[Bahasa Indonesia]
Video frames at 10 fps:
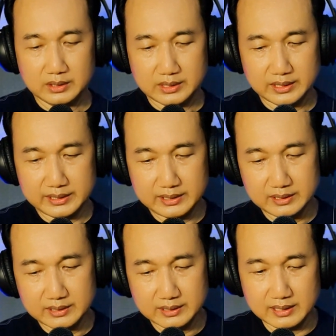Nah,
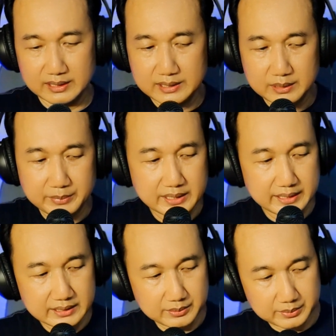ini nah ini kan beda
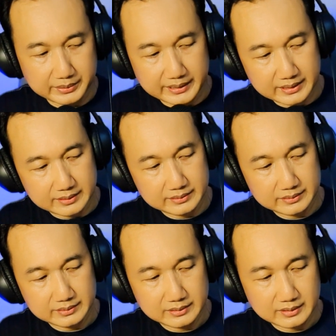ya, teman-teman ya.
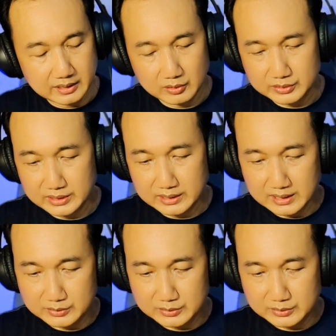Kalau saya dengar